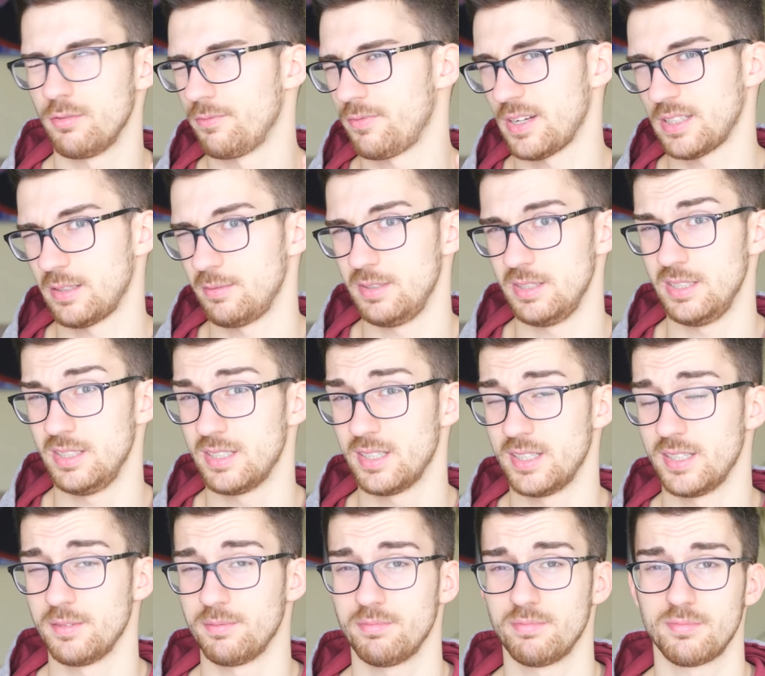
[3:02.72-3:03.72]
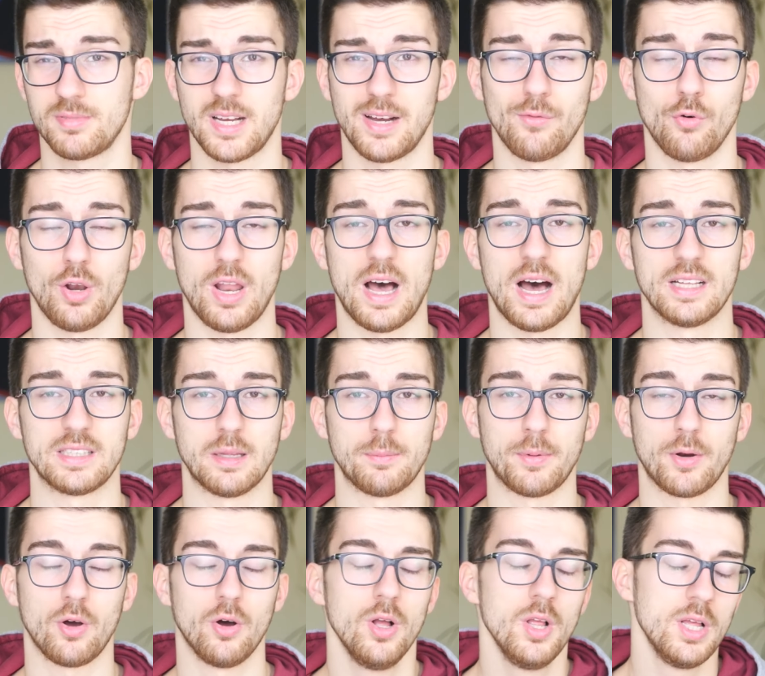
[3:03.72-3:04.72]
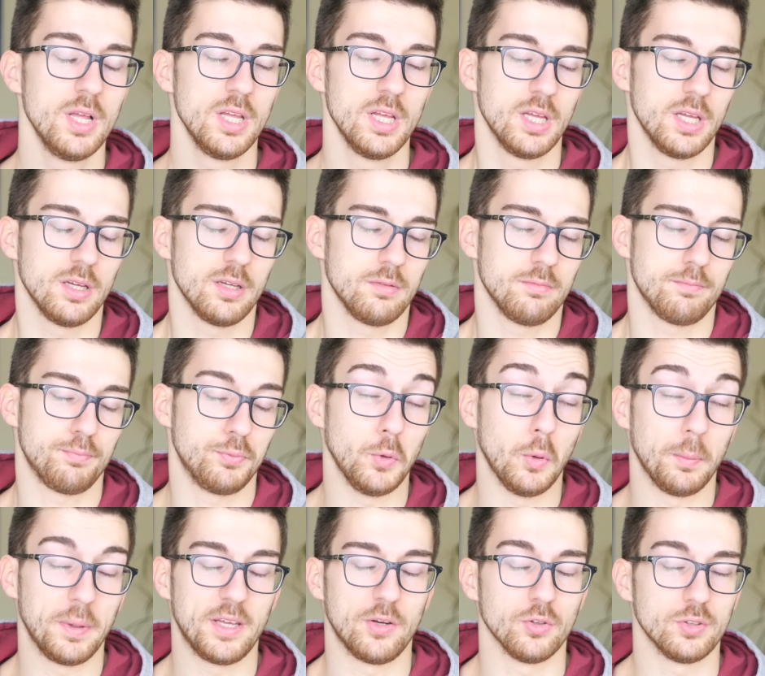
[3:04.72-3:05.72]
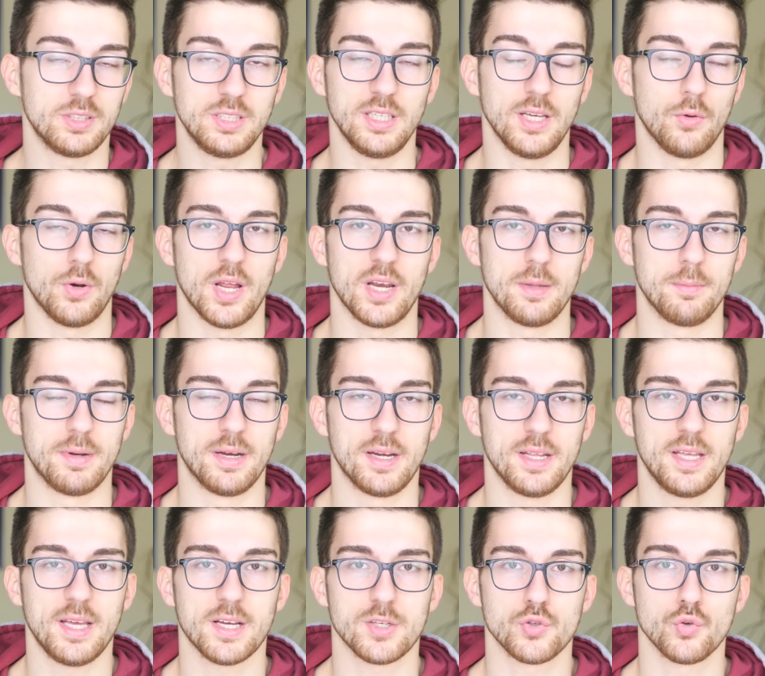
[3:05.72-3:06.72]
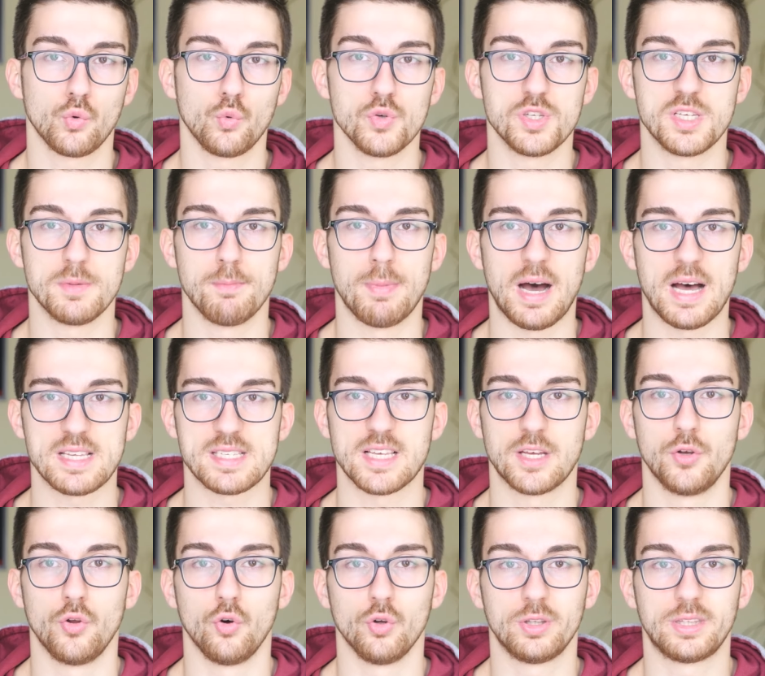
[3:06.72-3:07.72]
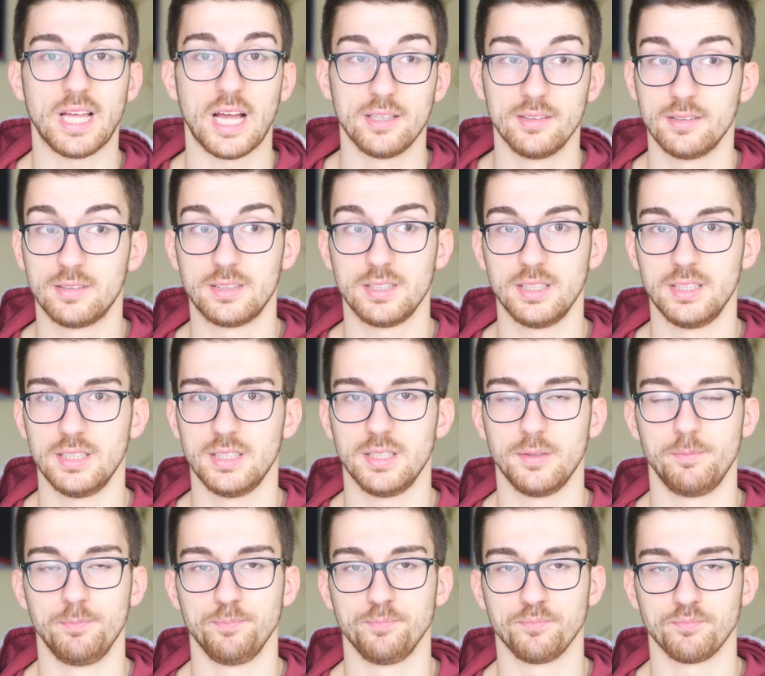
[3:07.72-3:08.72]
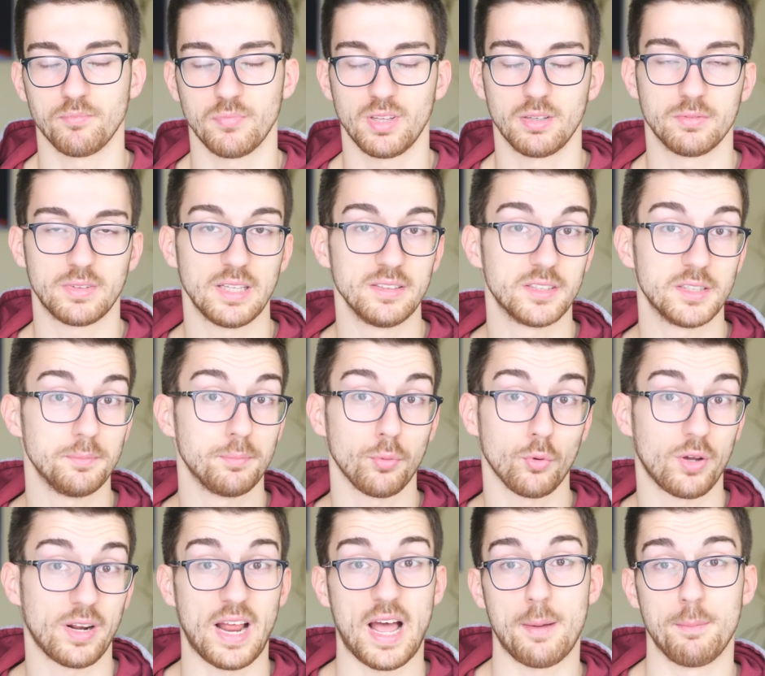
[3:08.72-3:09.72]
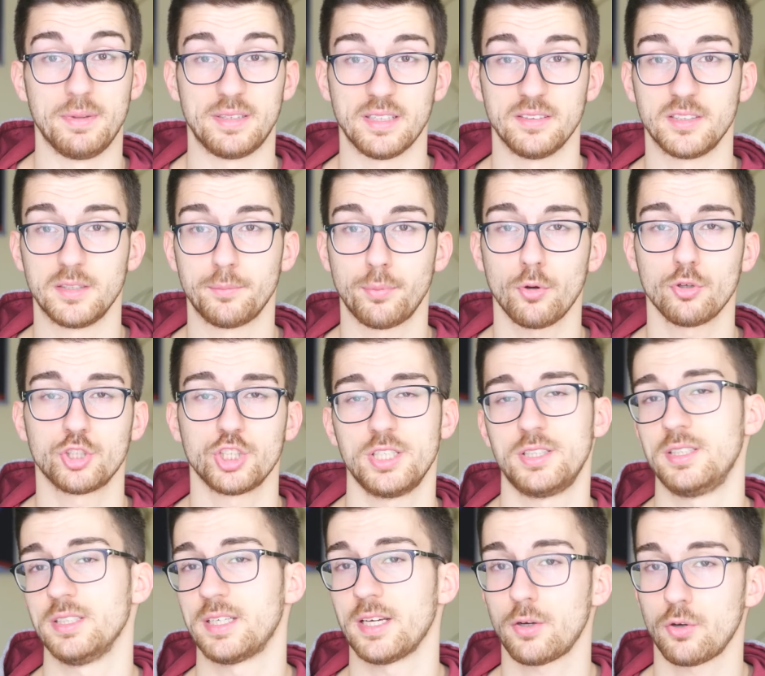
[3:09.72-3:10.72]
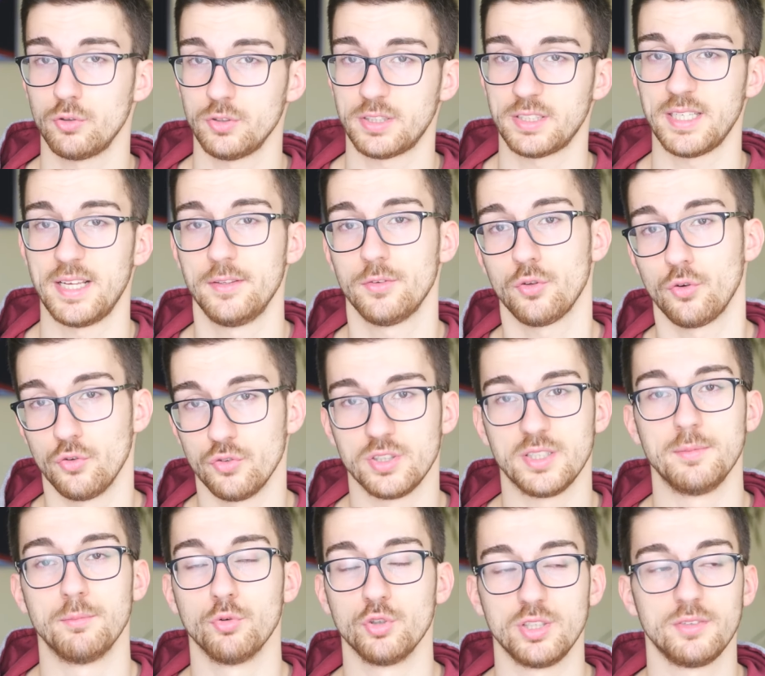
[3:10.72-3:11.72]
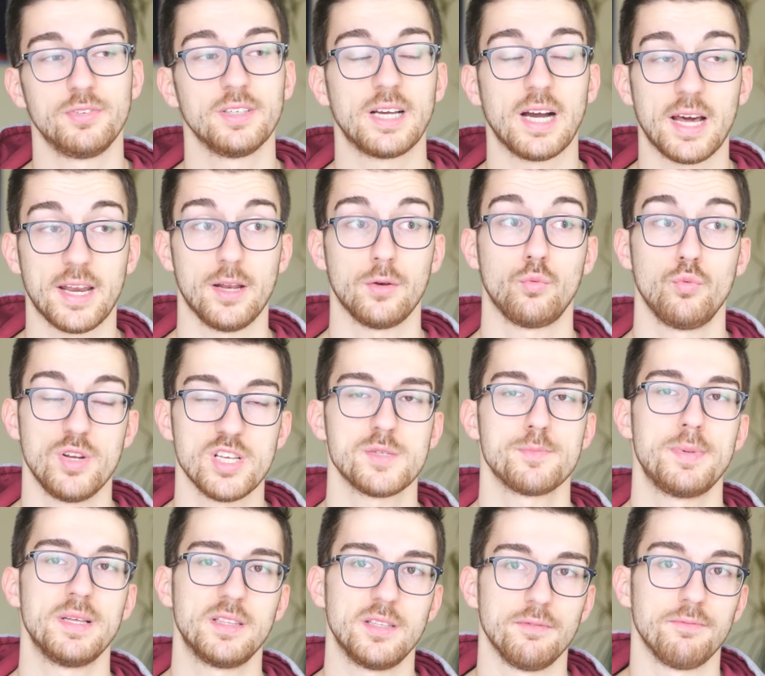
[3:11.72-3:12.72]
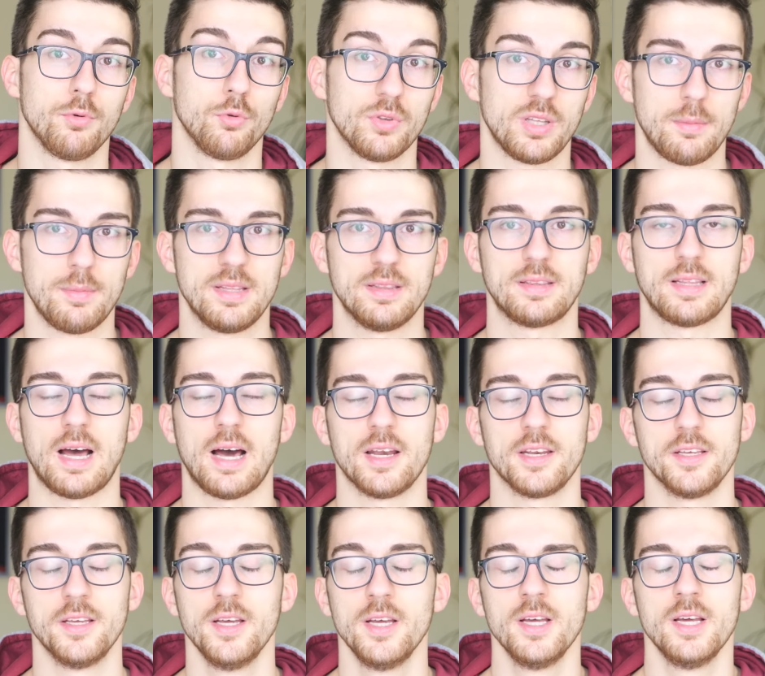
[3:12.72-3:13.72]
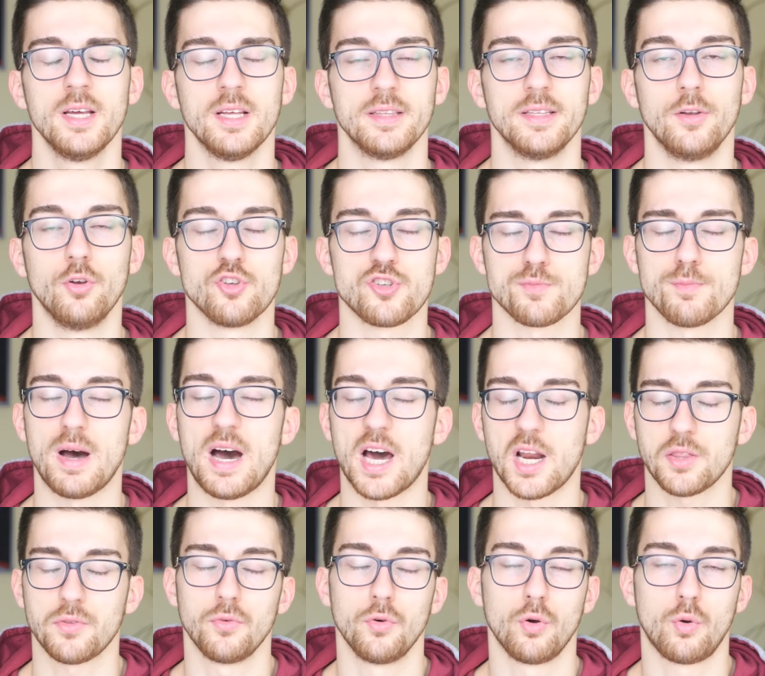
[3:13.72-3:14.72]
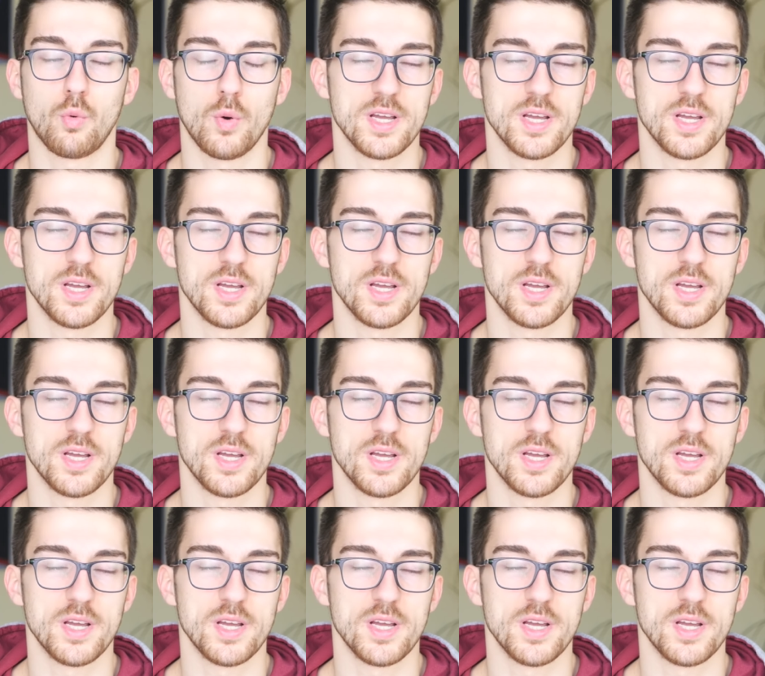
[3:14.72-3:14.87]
non fatemi dire cavolate, però più o meno sì, è una libreria su cui si basano tanti, tanti, programmi, tanti progetti che consentono di modificare alcuni aspetti fondamentali dello smartphone.